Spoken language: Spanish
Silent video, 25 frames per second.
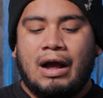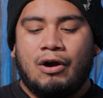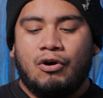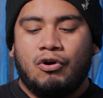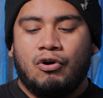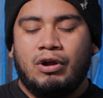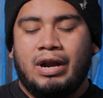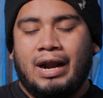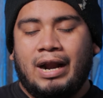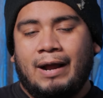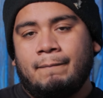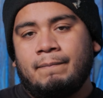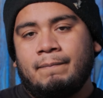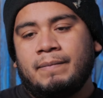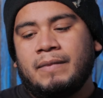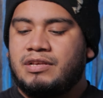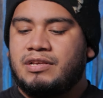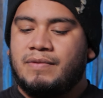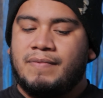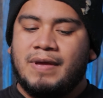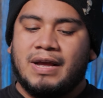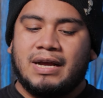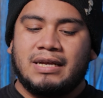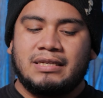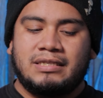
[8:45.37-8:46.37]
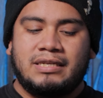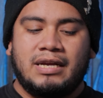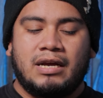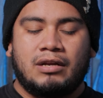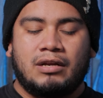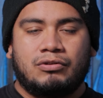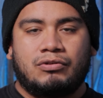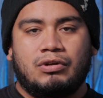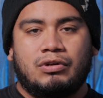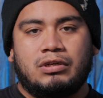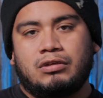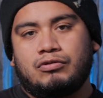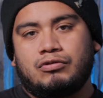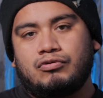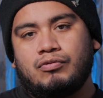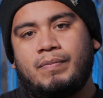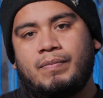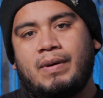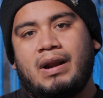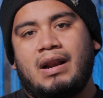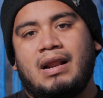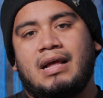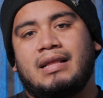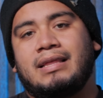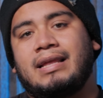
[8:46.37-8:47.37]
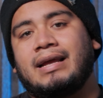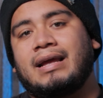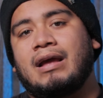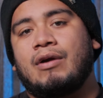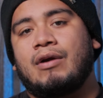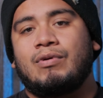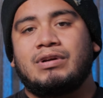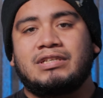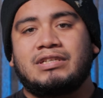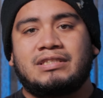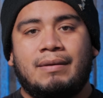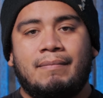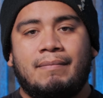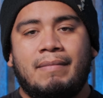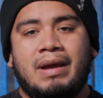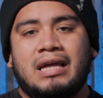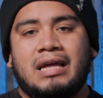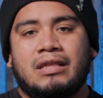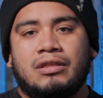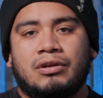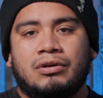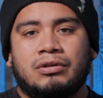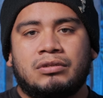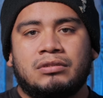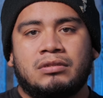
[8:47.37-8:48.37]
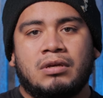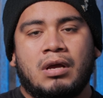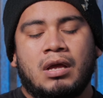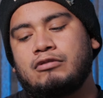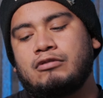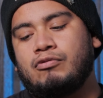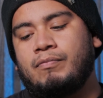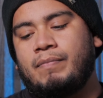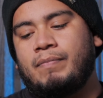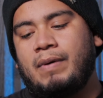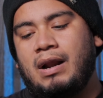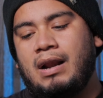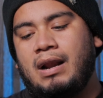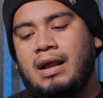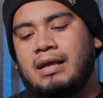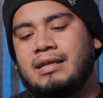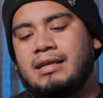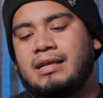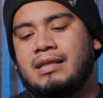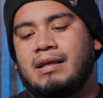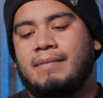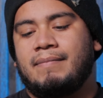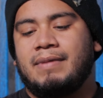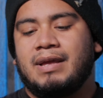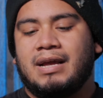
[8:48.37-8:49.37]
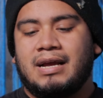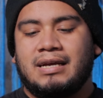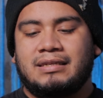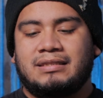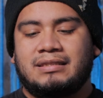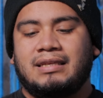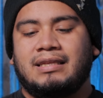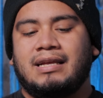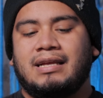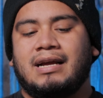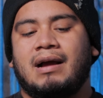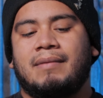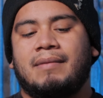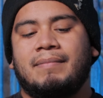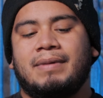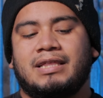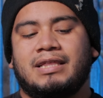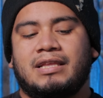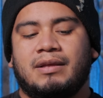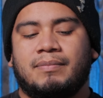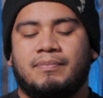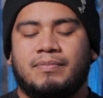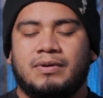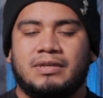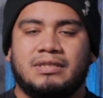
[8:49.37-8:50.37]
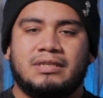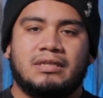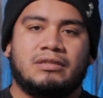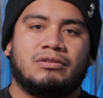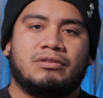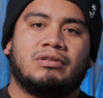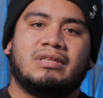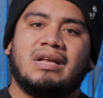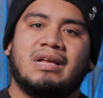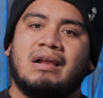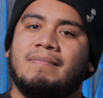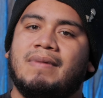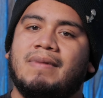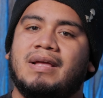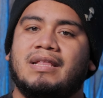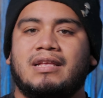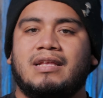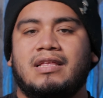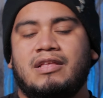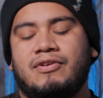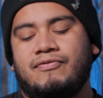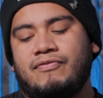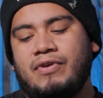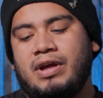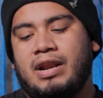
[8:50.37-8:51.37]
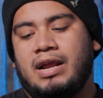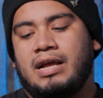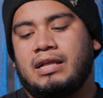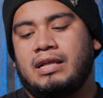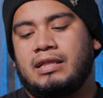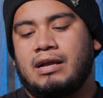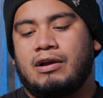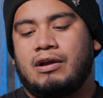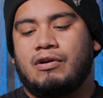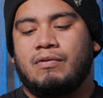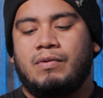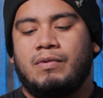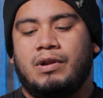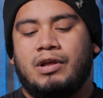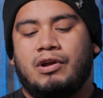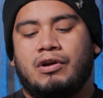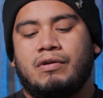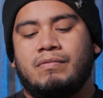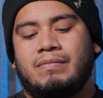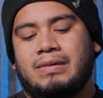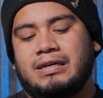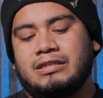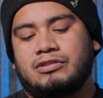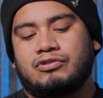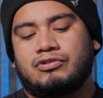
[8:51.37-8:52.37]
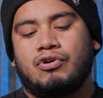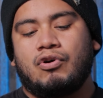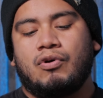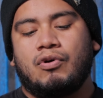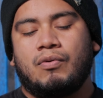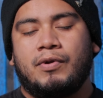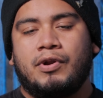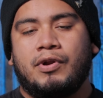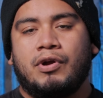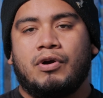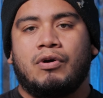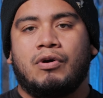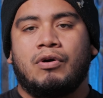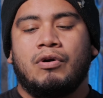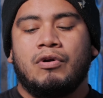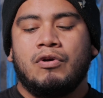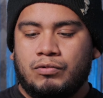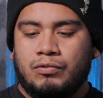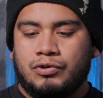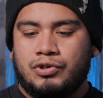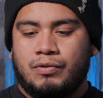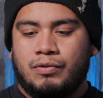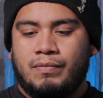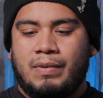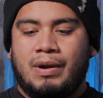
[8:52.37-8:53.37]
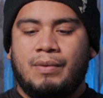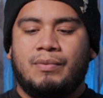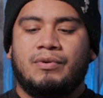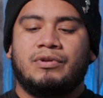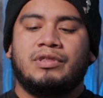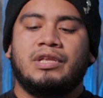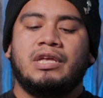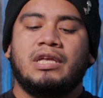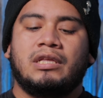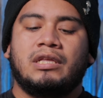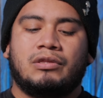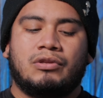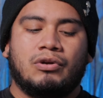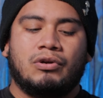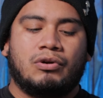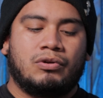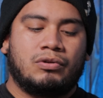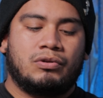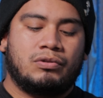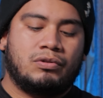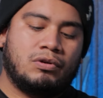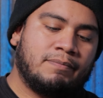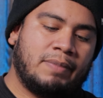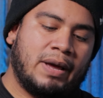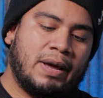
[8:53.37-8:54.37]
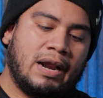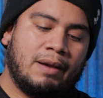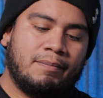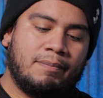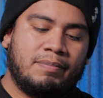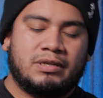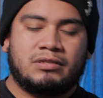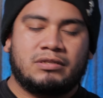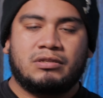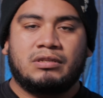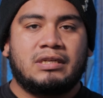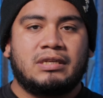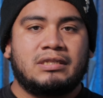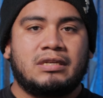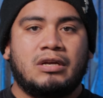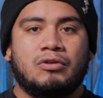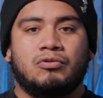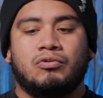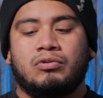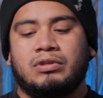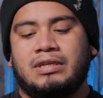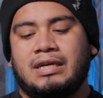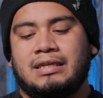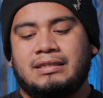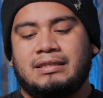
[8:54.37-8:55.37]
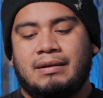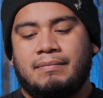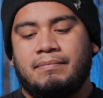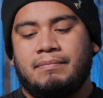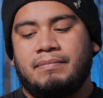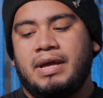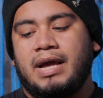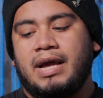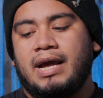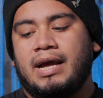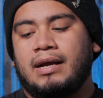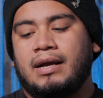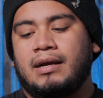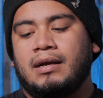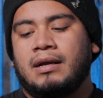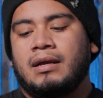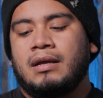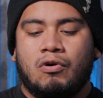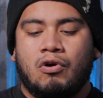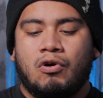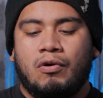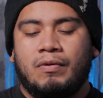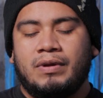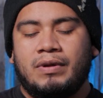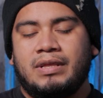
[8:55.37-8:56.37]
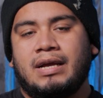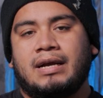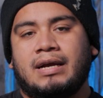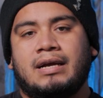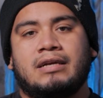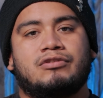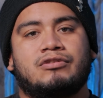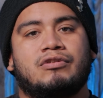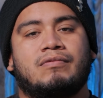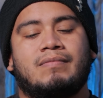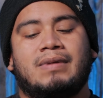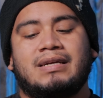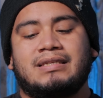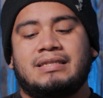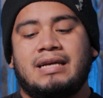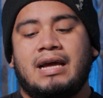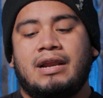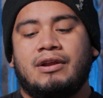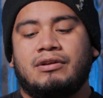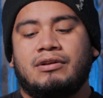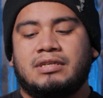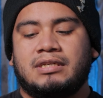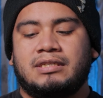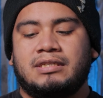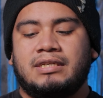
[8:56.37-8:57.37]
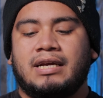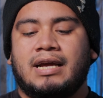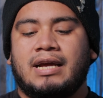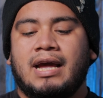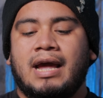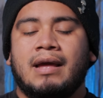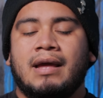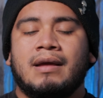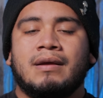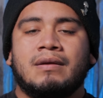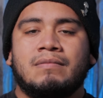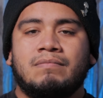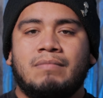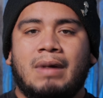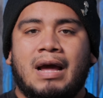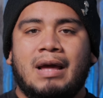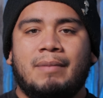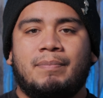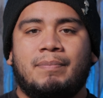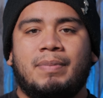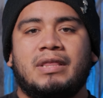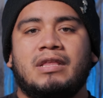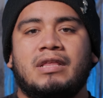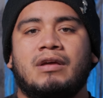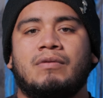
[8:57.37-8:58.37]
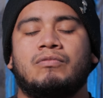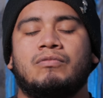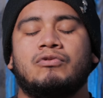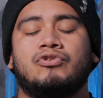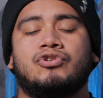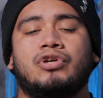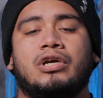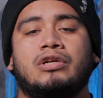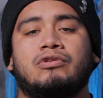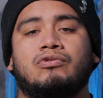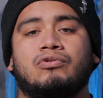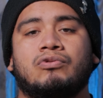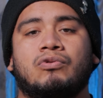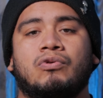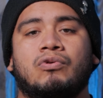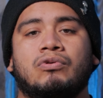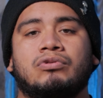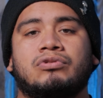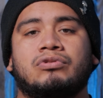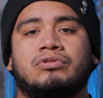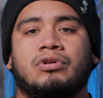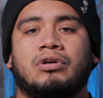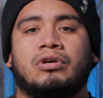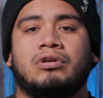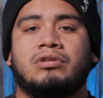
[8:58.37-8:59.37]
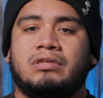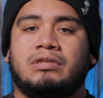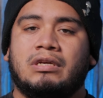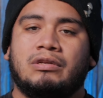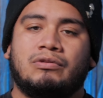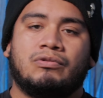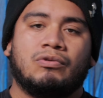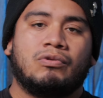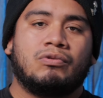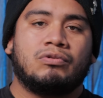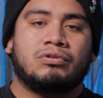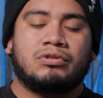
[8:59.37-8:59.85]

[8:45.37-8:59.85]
Ahora, si bien es cierto, este es un parlante que cuesta menos, es un parlante también que estéticamente pues es totalmente diferente, como un es más sobrio, mucho más bonito para personas adultas también o jóvenes que son más serios, así que va a depender mucho de tus gustos, de tus